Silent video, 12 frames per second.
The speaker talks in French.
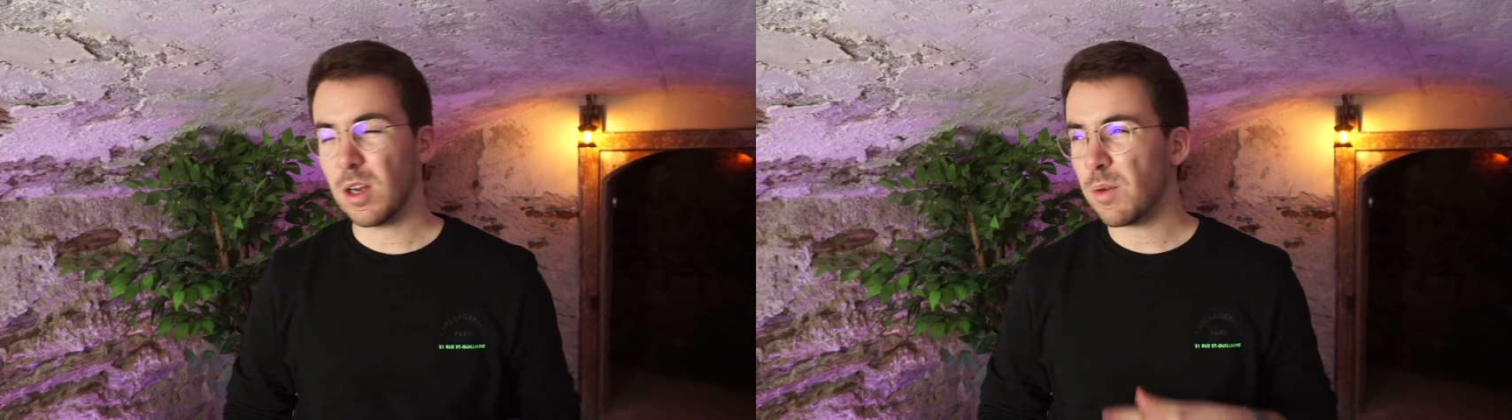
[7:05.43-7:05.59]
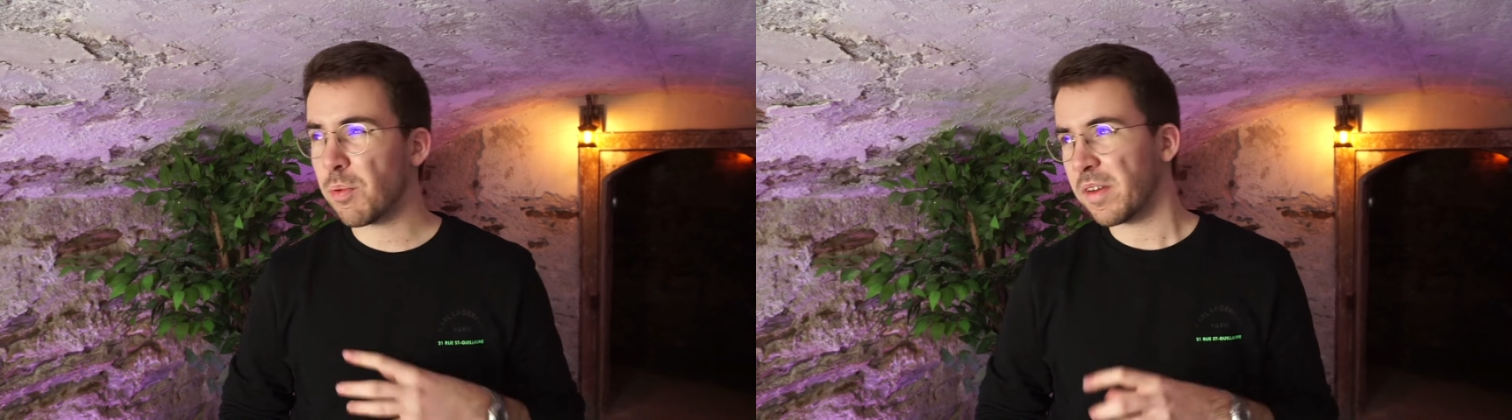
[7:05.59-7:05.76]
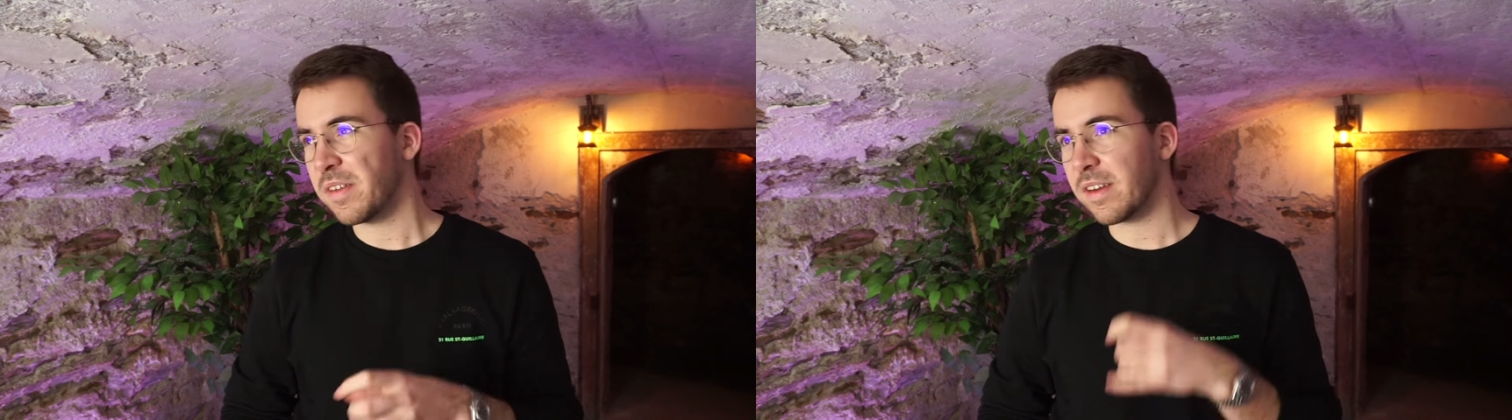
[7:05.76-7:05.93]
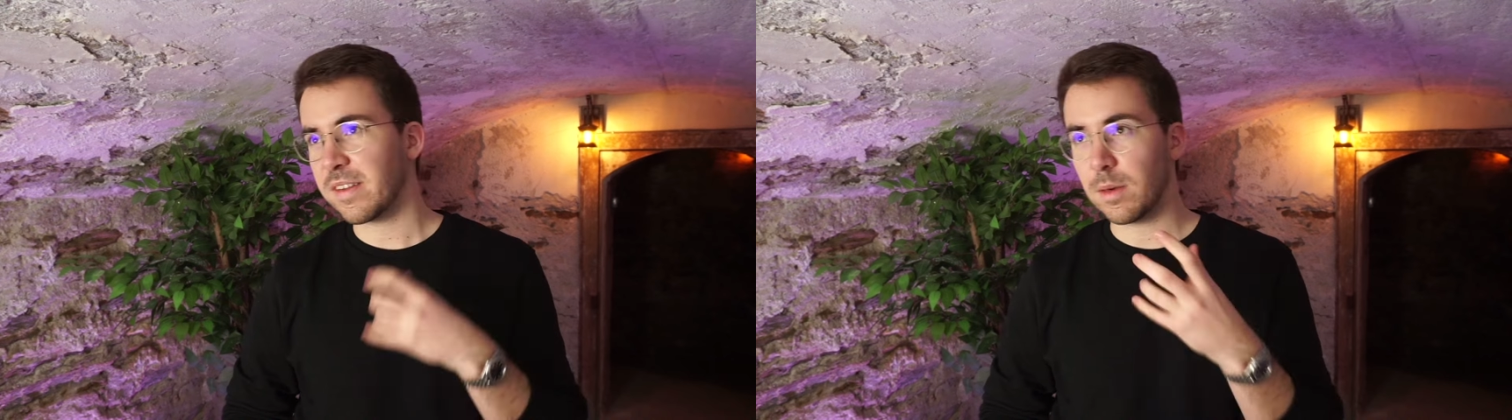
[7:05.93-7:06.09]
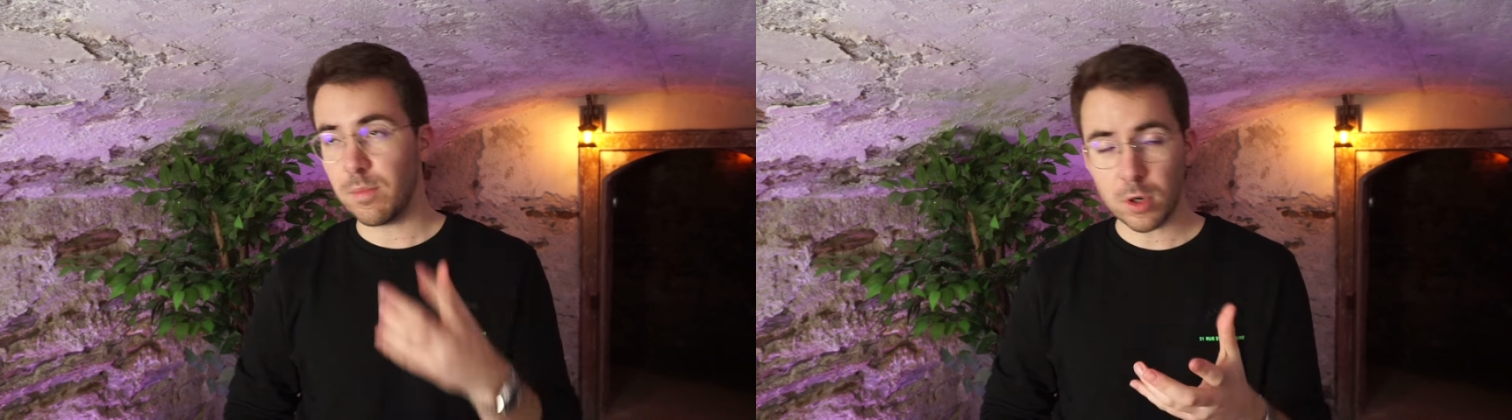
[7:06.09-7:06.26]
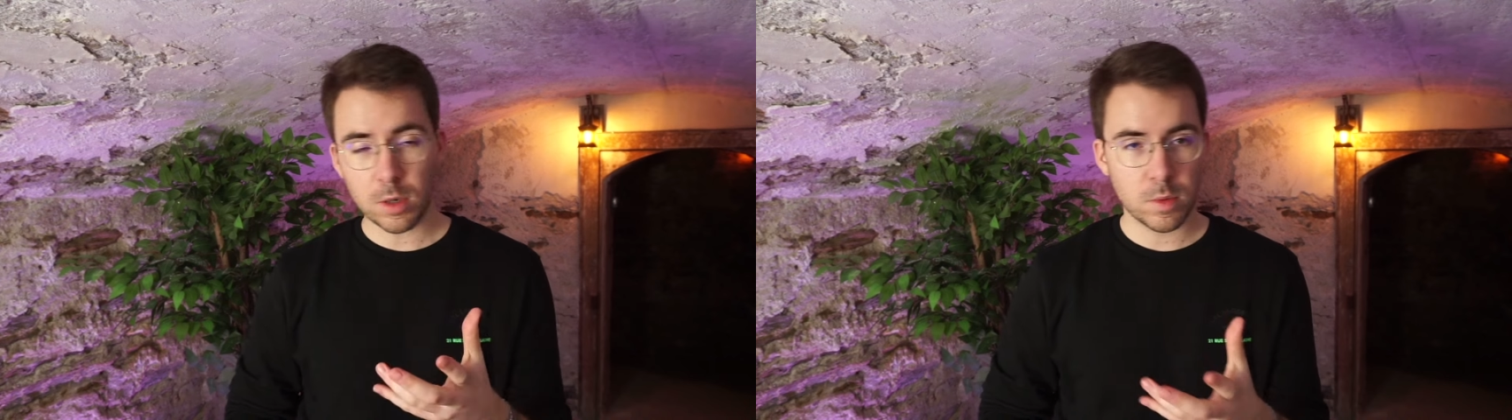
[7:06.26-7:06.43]
là, on pourrait dire que c'est un
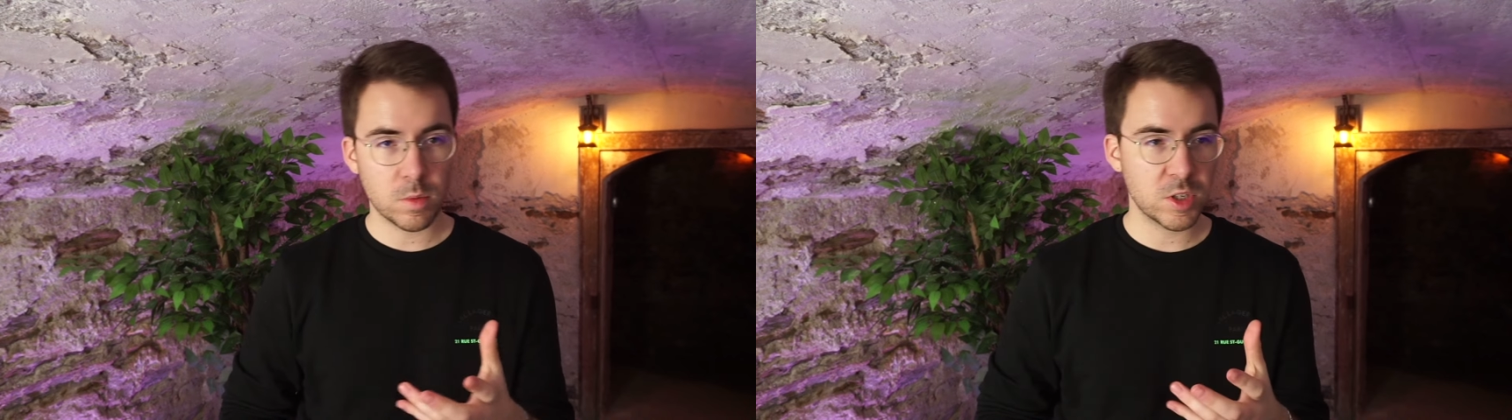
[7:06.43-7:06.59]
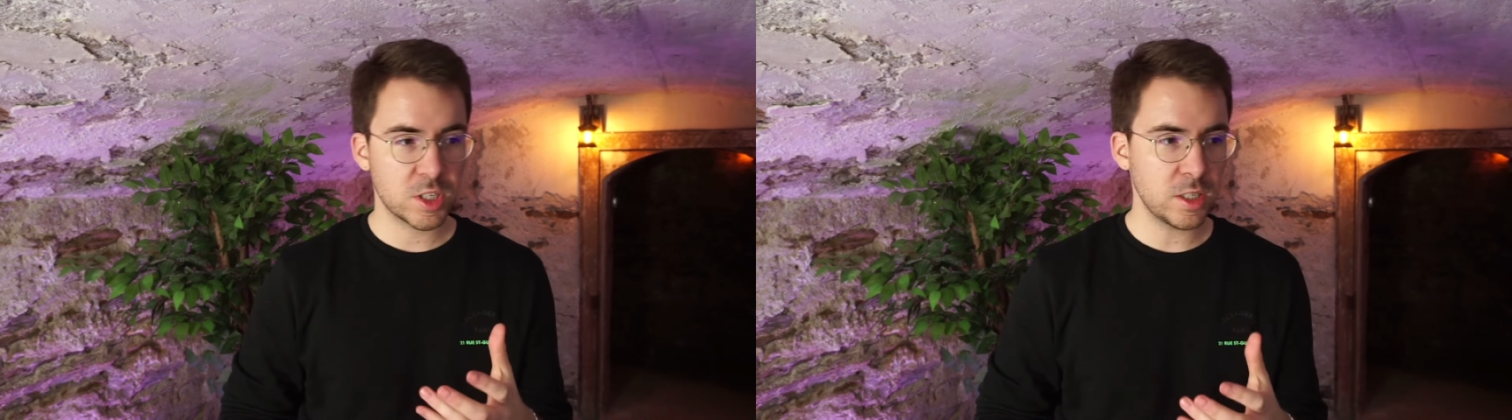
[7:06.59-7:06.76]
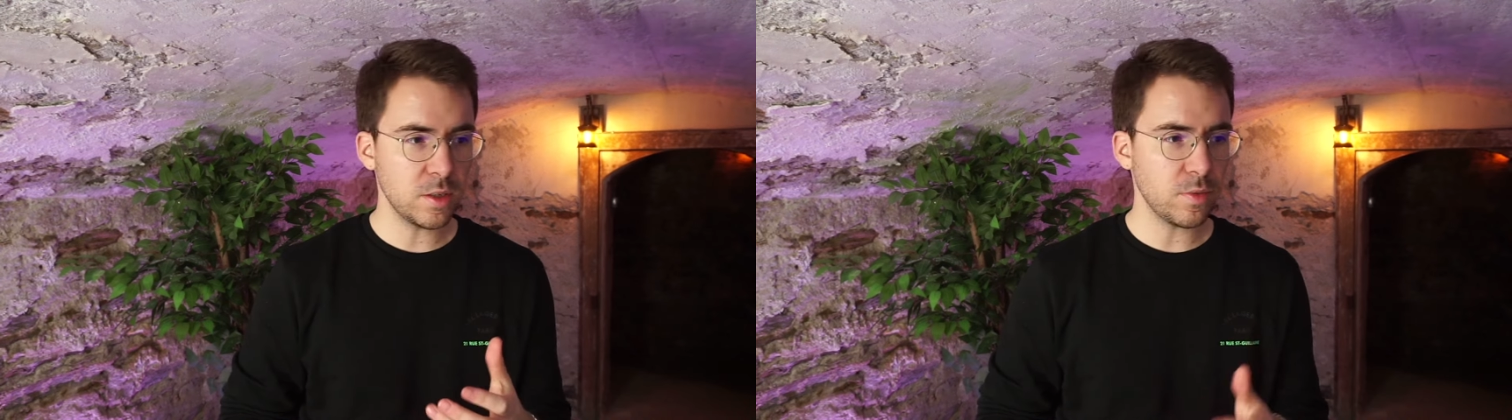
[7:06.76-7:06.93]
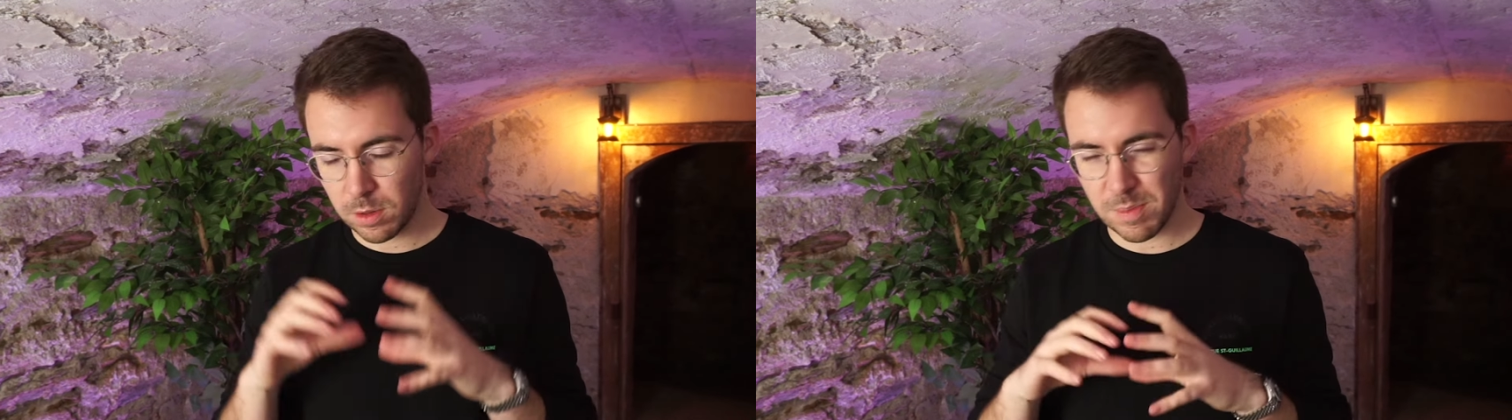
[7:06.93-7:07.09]
peu comme l'objectif,